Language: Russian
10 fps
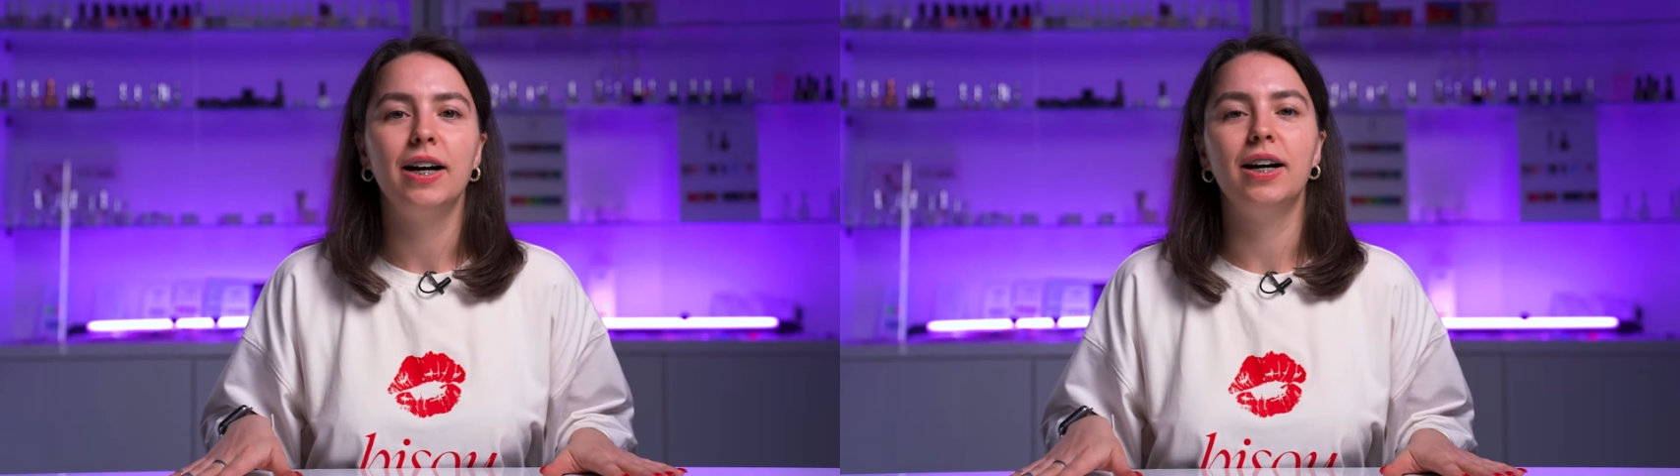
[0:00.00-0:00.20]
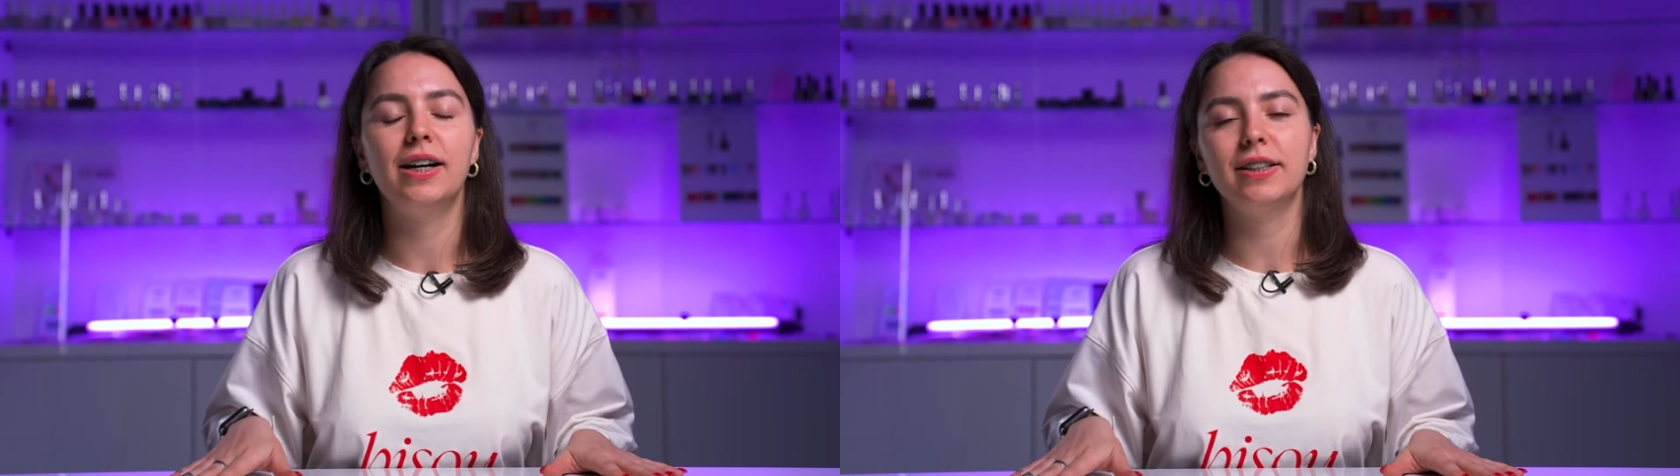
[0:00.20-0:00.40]

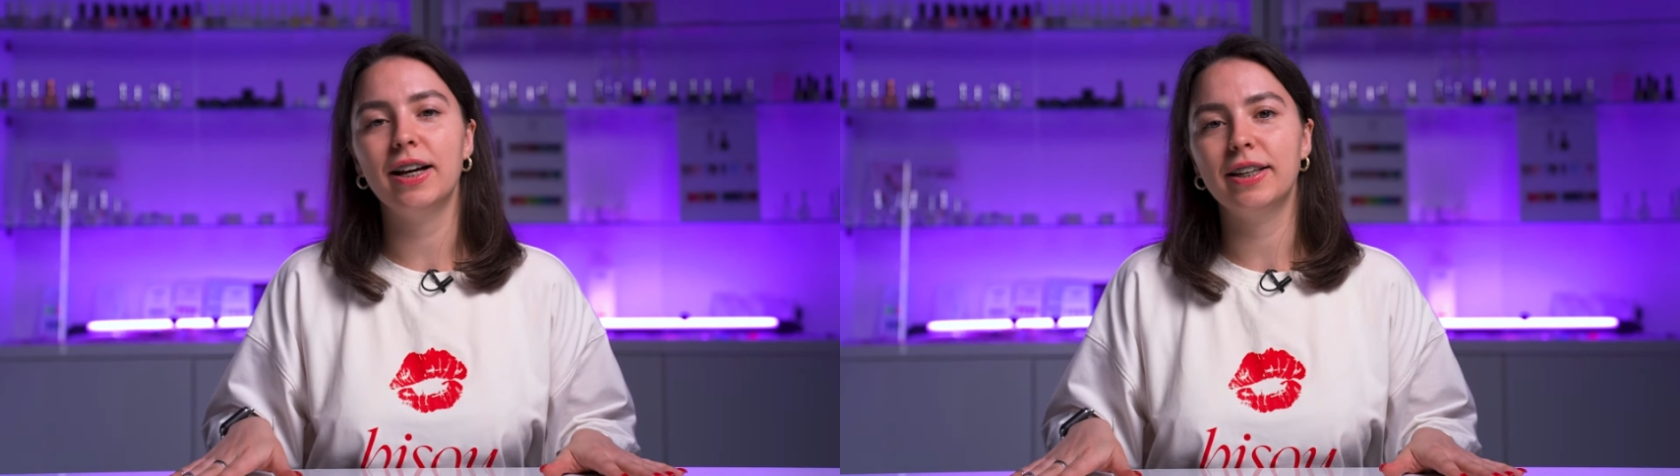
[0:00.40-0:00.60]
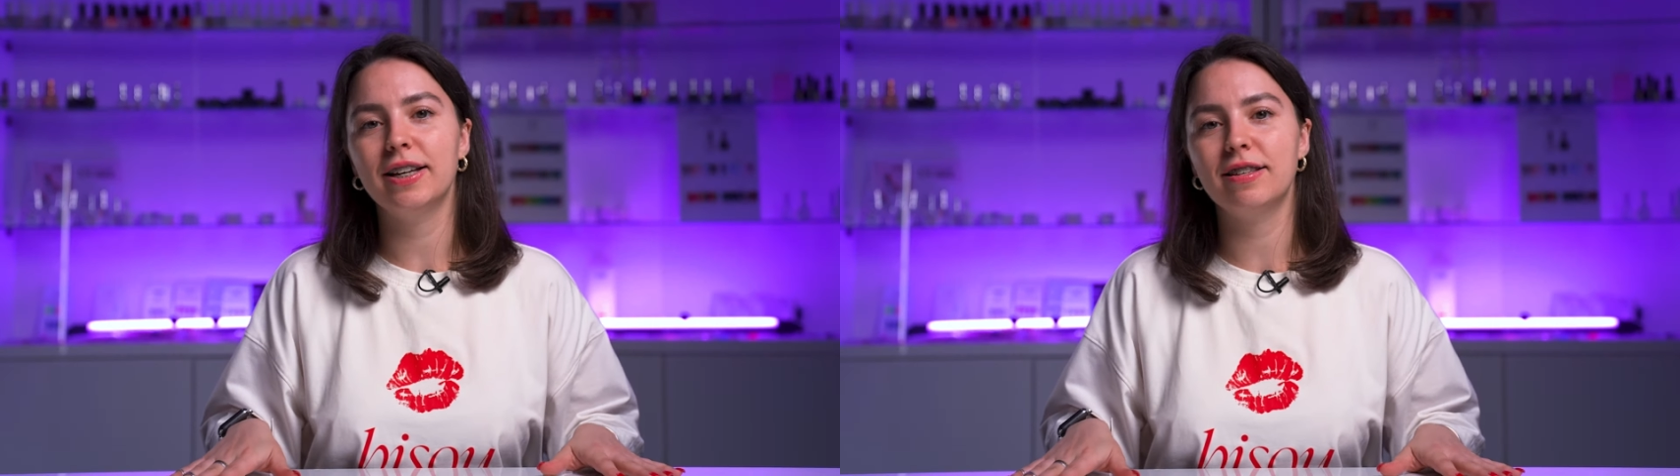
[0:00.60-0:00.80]
А,
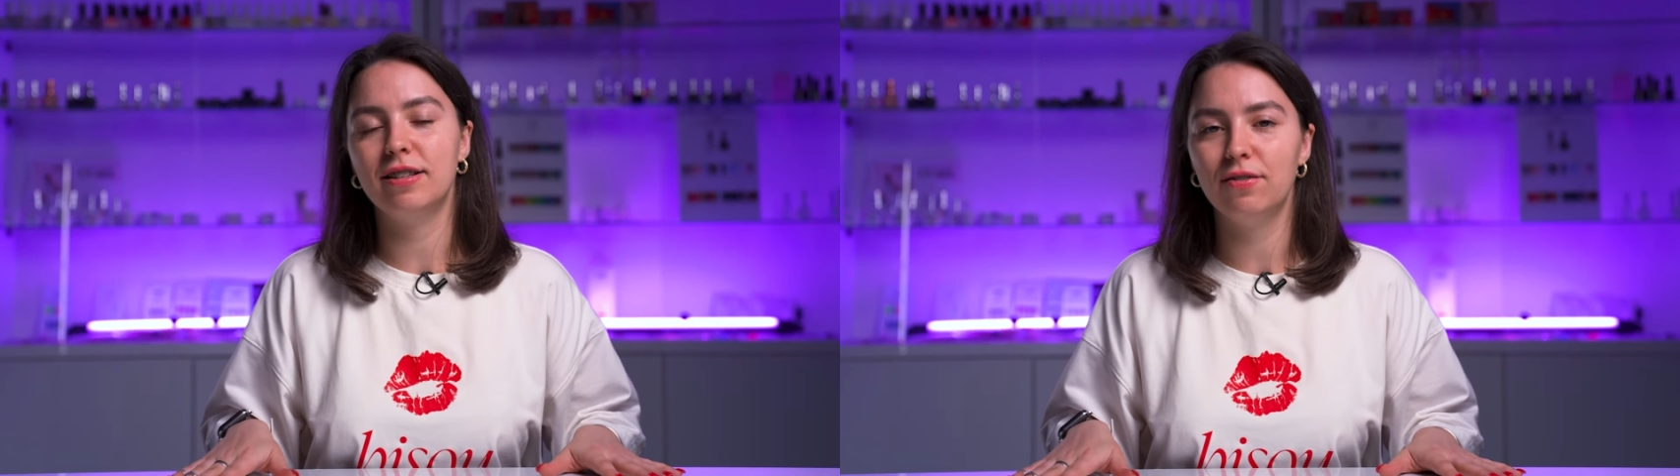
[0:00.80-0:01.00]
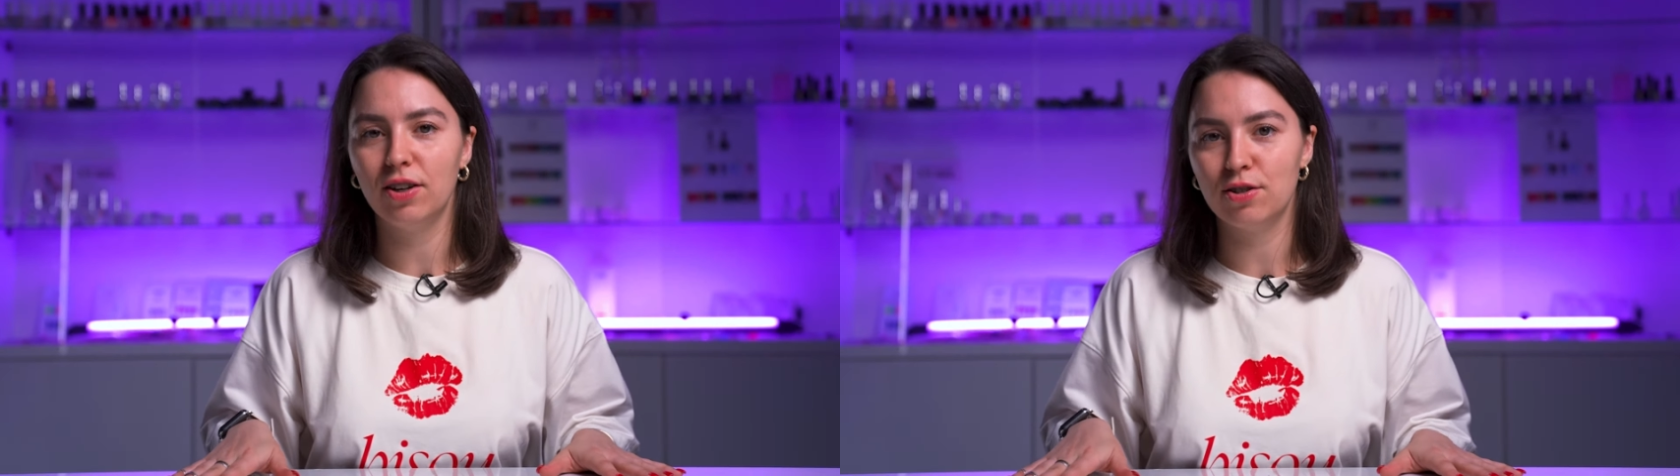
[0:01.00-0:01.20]
когда я
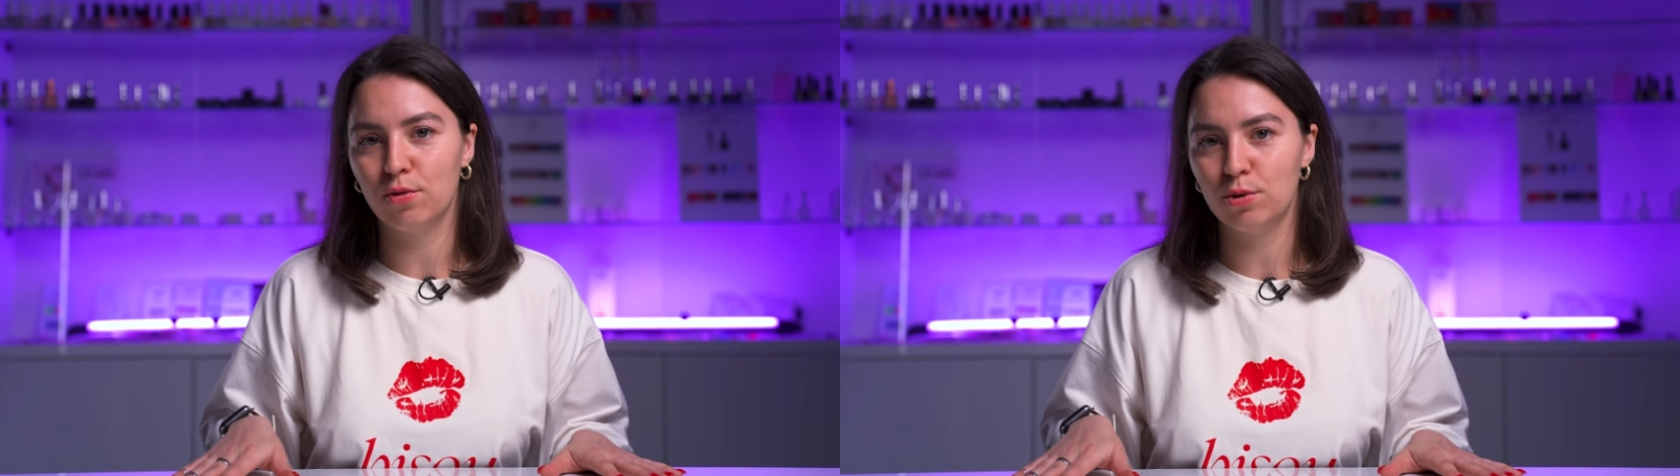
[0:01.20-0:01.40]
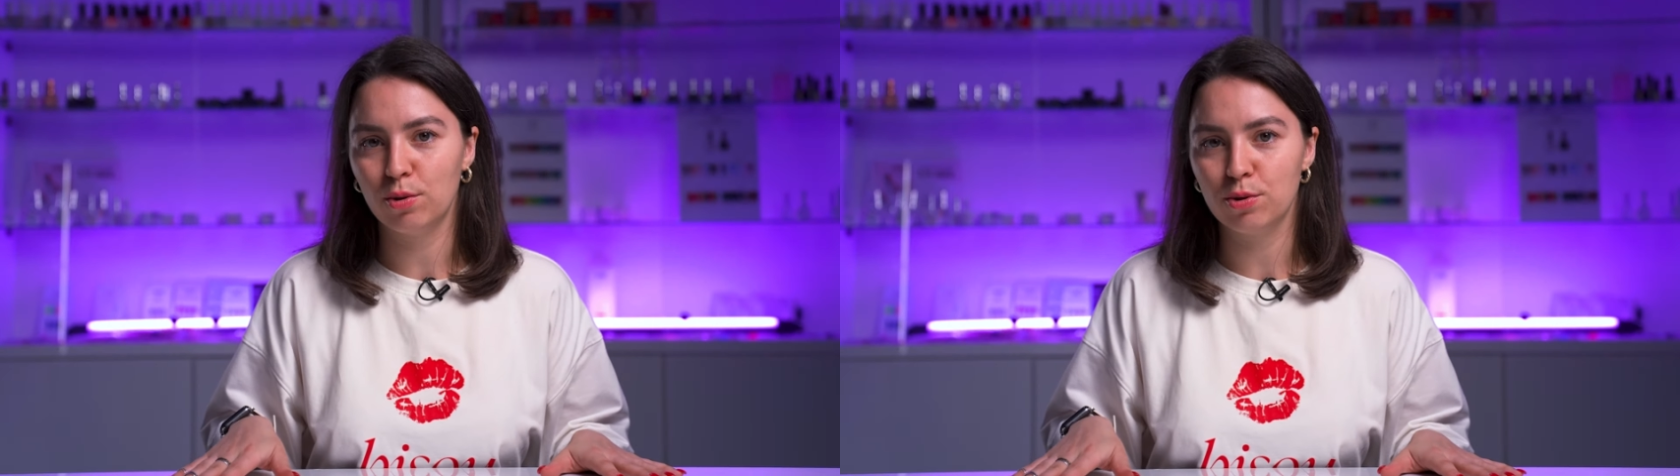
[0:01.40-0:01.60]
создавала
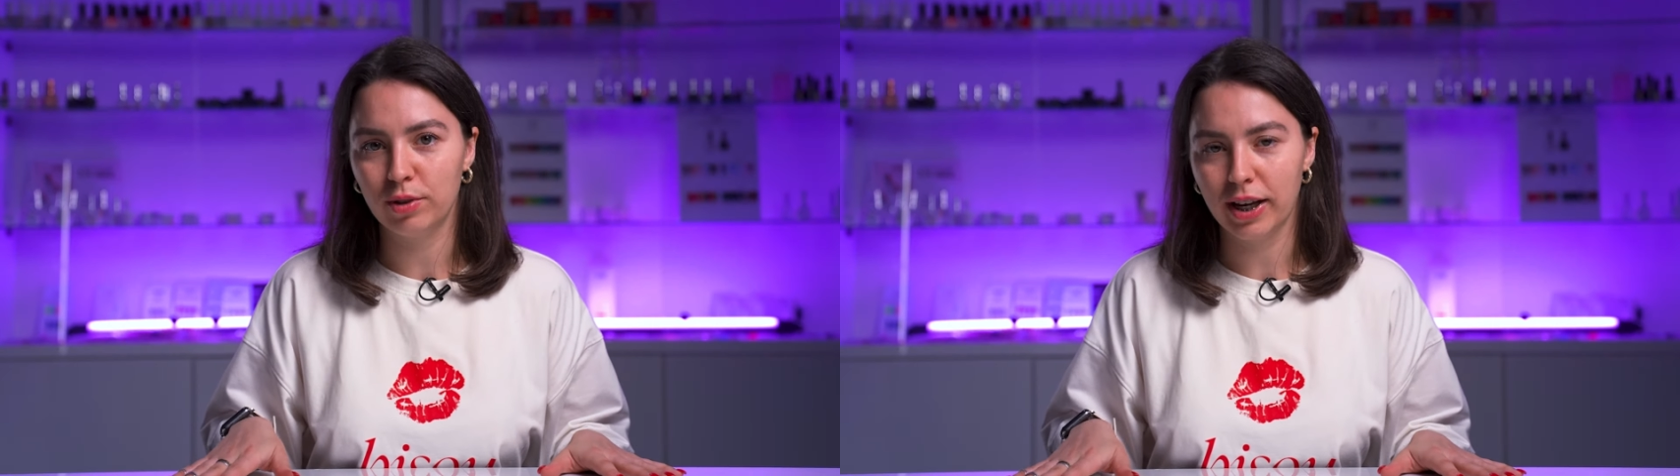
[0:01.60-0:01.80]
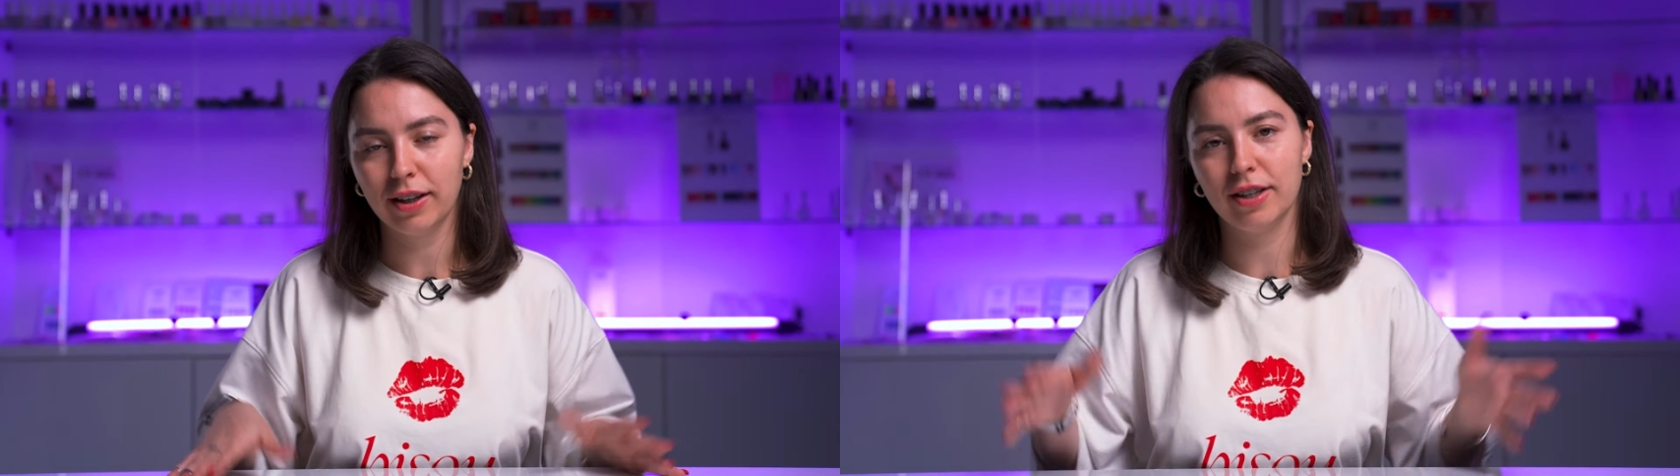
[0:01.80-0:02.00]
свой стол с нуля,